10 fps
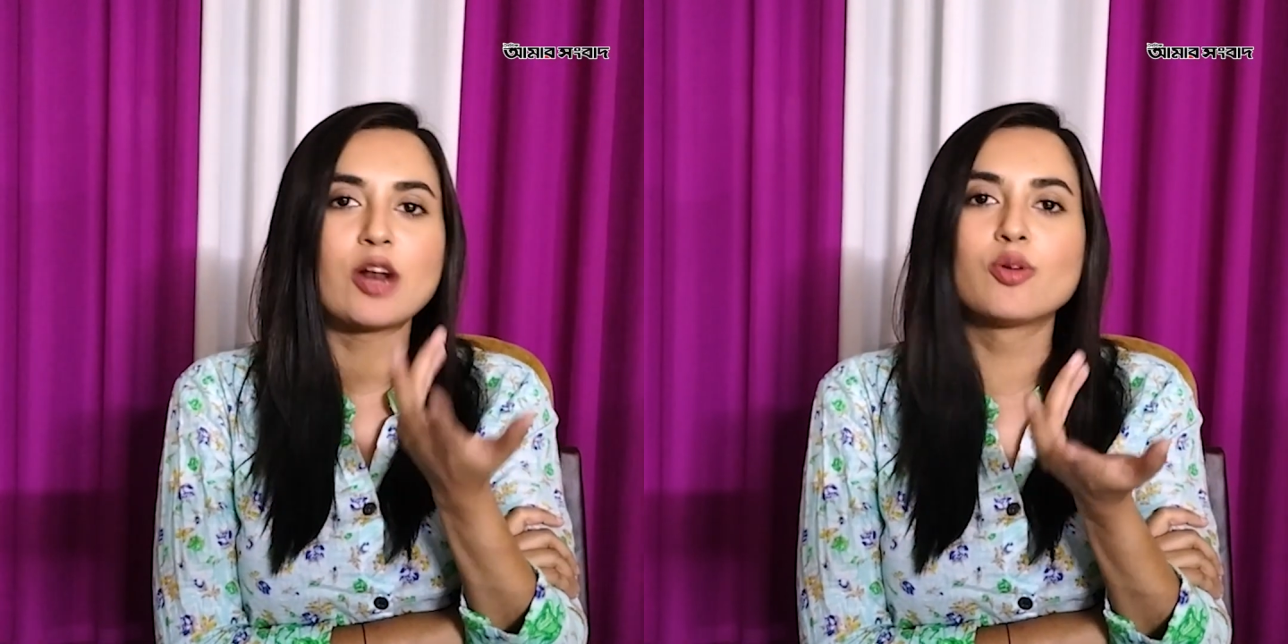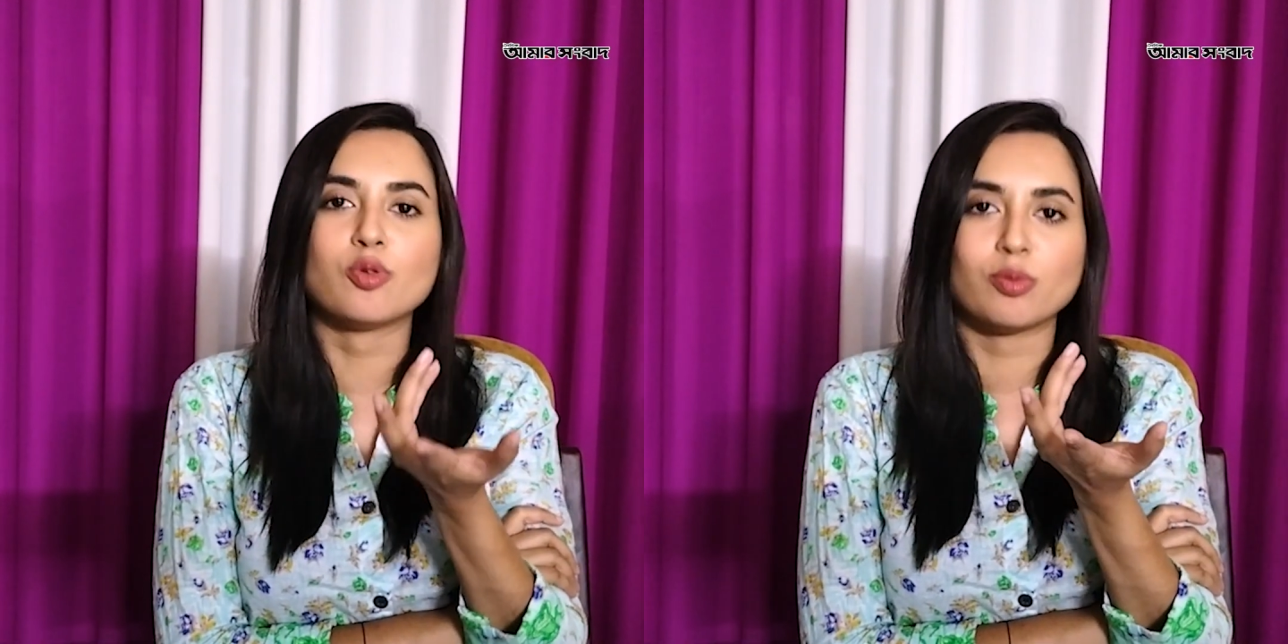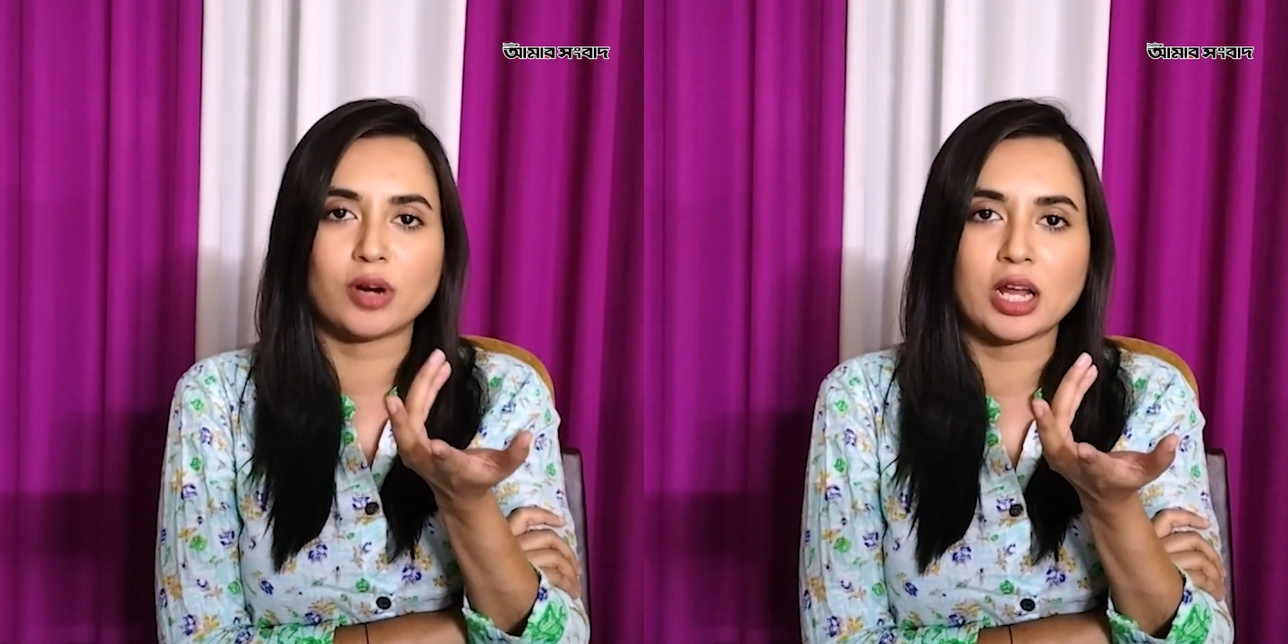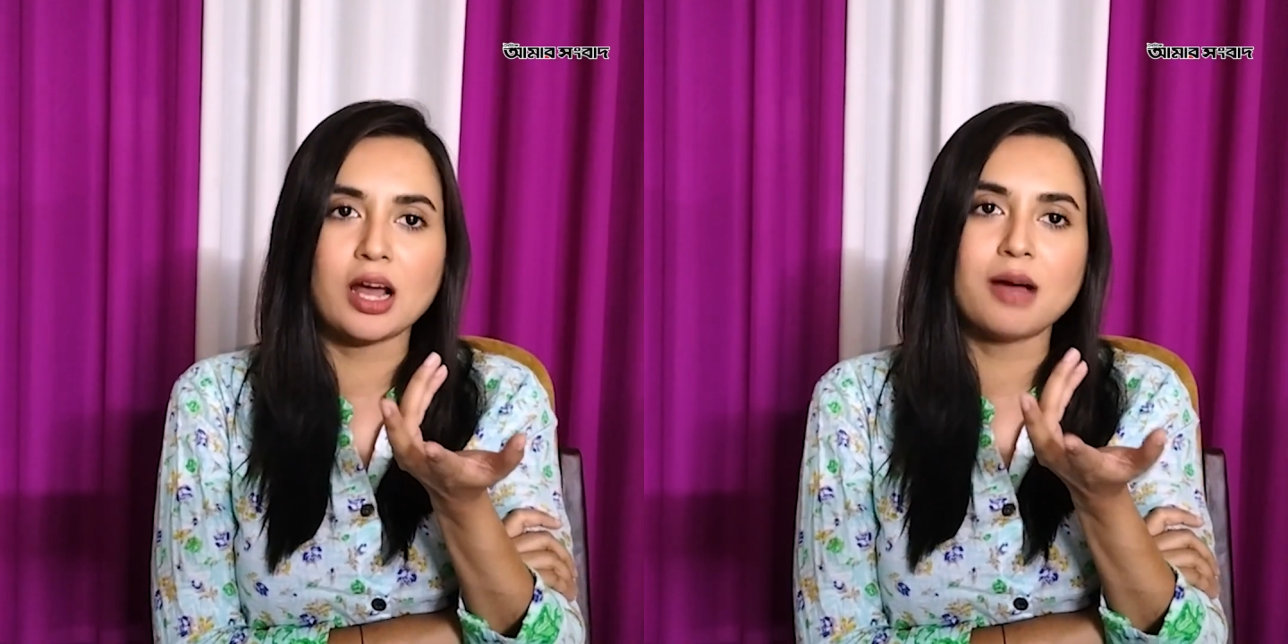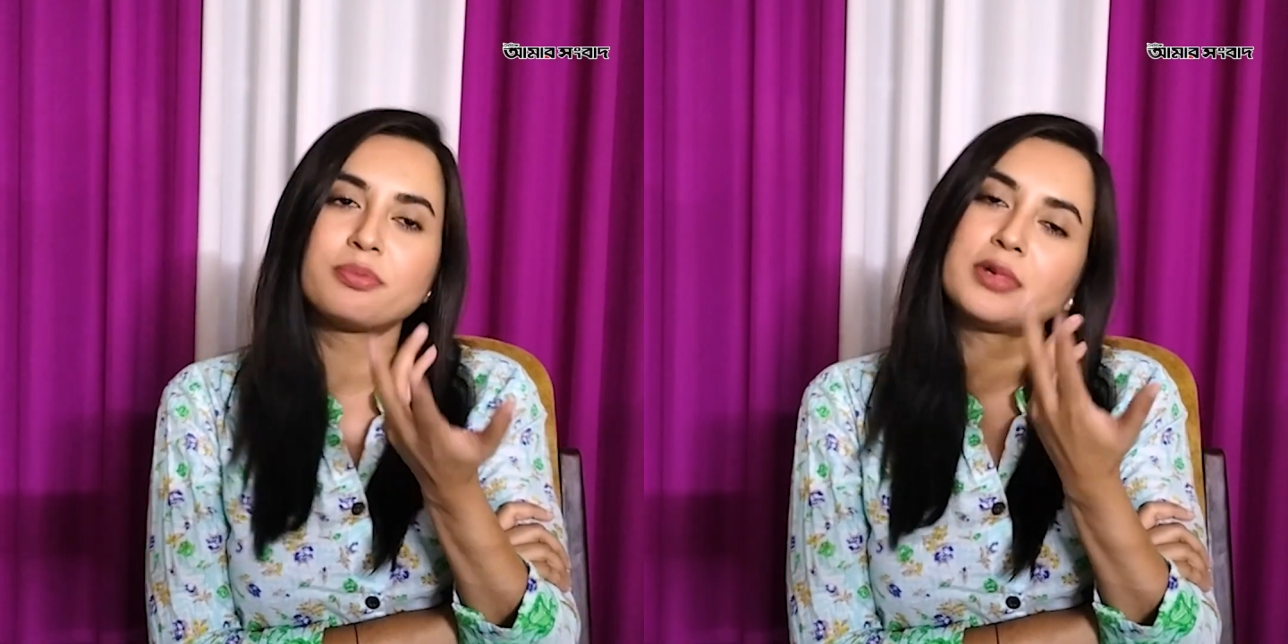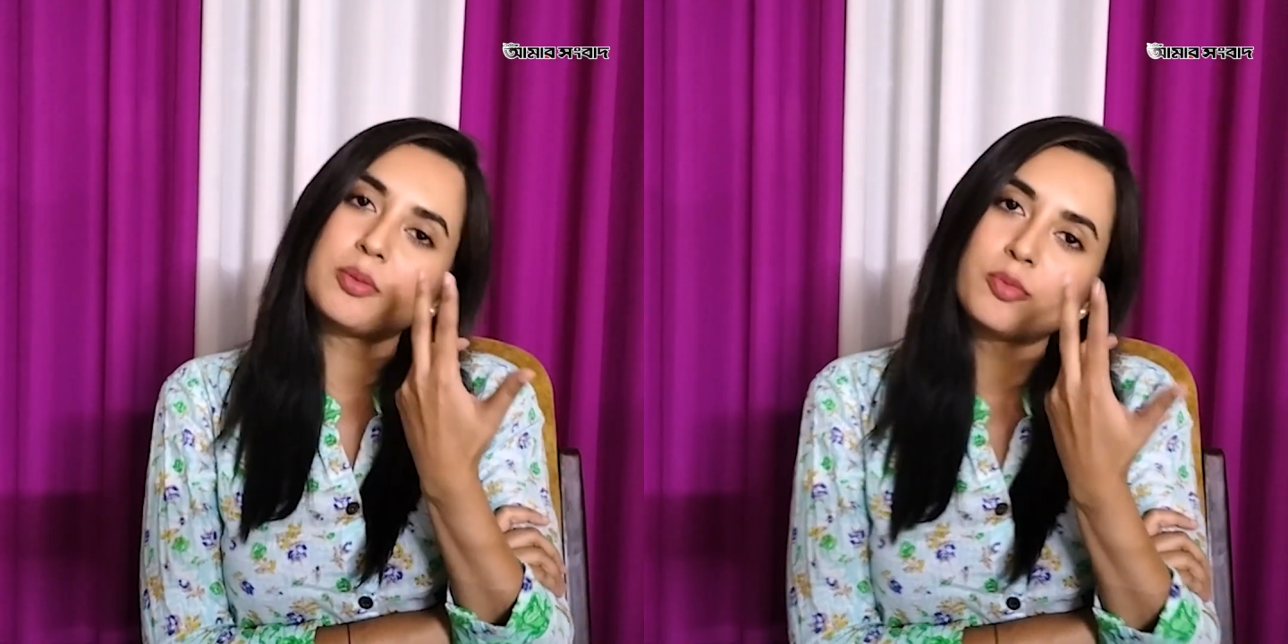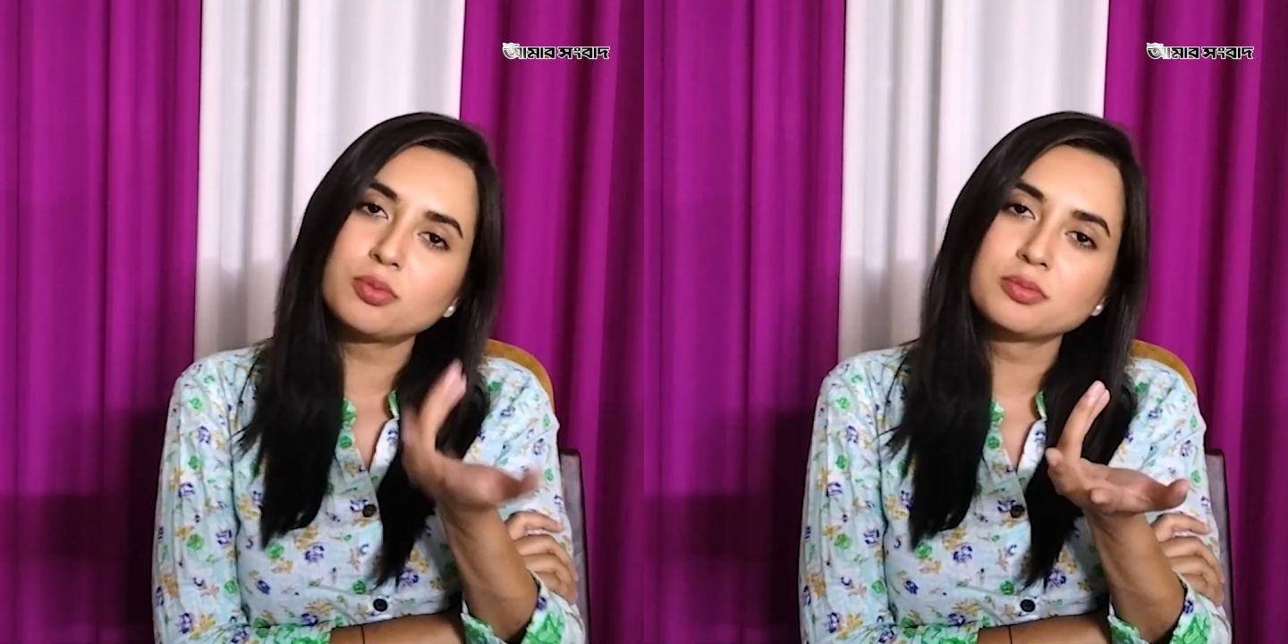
কেন বলবো না আপনারা